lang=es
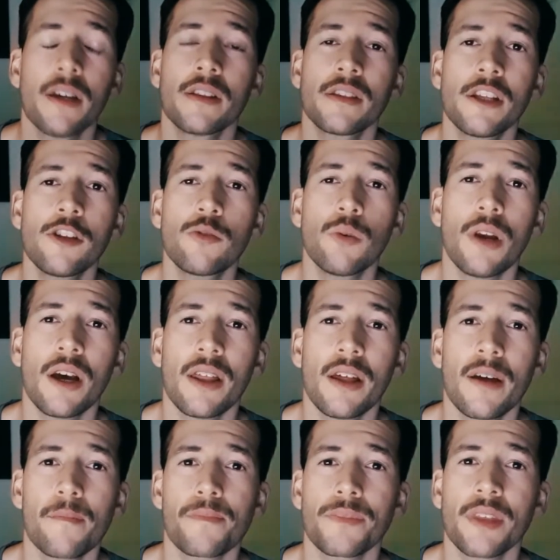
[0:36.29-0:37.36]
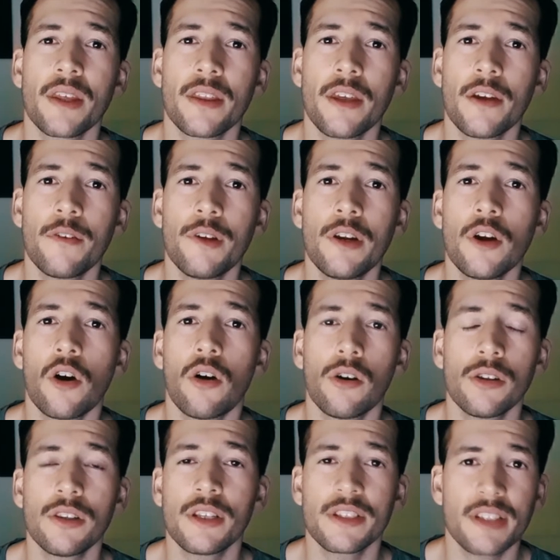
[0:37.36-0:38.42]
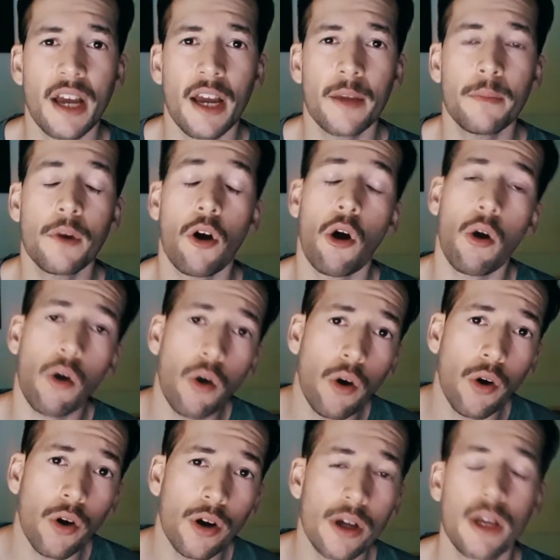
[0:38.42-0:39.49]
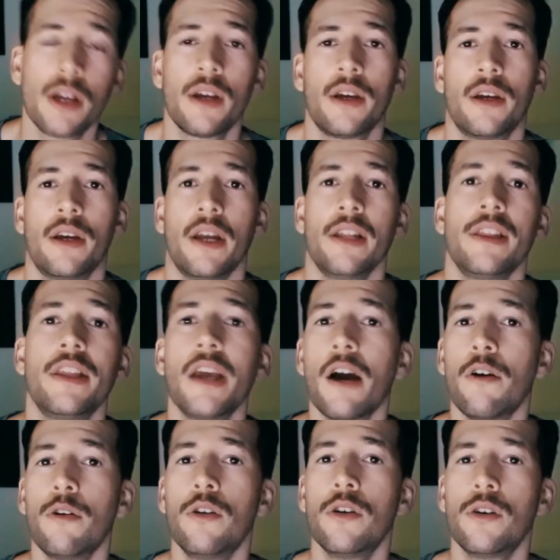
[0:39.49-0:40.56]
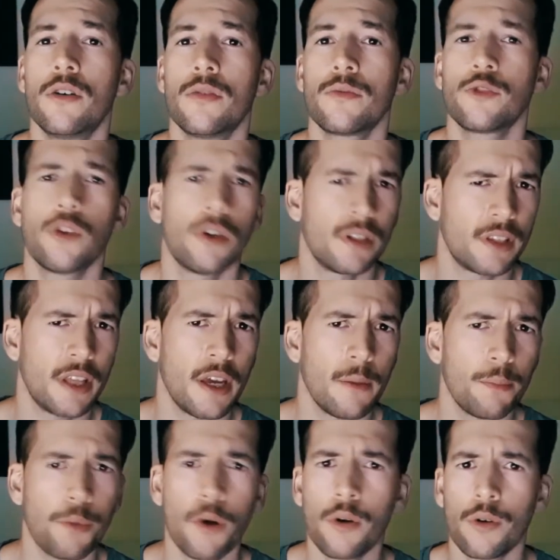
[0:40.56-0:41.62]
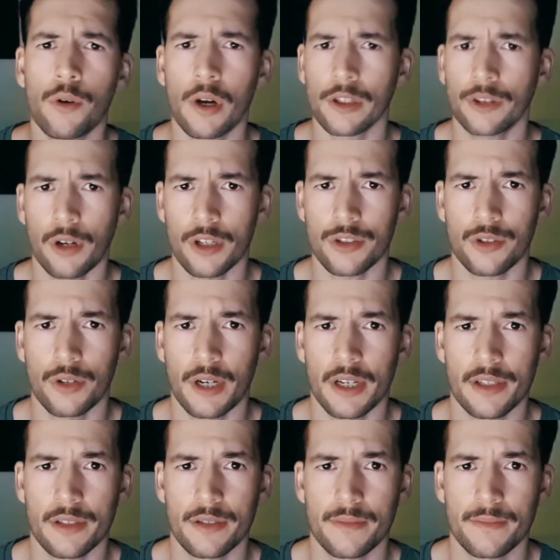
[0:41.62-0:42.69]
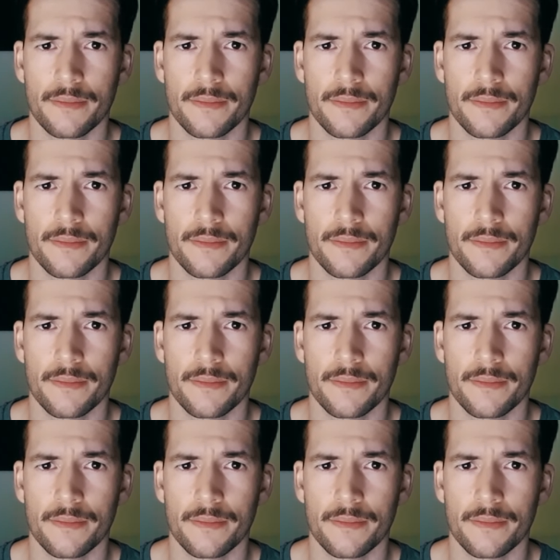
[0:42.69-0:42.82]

titulada The Devil All the Time o El Diablo todo el tiempo o a todas horas.